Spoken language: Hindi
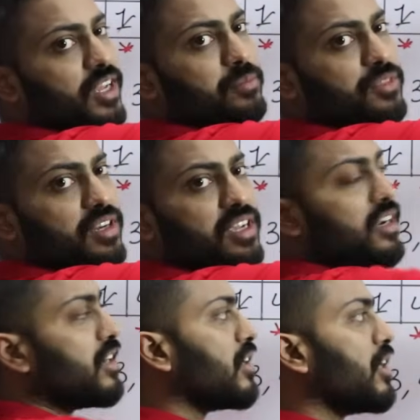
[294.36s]
फ्रेम थ्री की
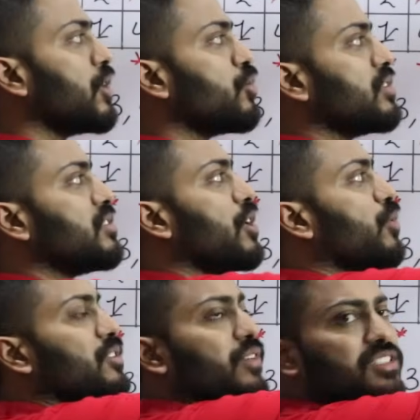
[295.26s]
टर्न है क्योंकि
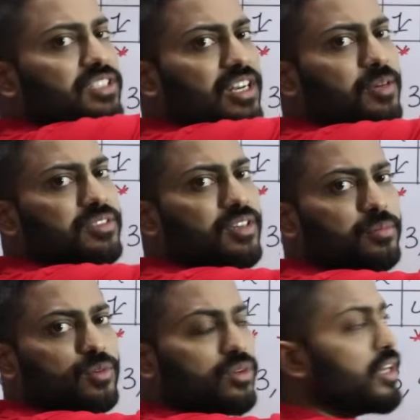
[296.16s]
सीक्वेंस वाइज चलना है बस
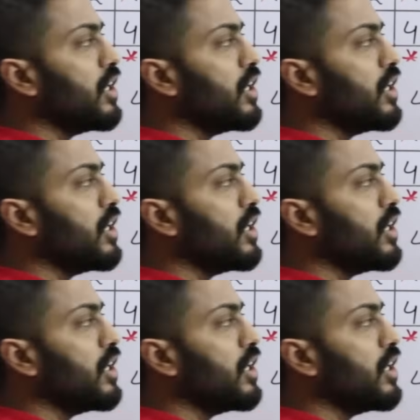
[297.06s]
आपको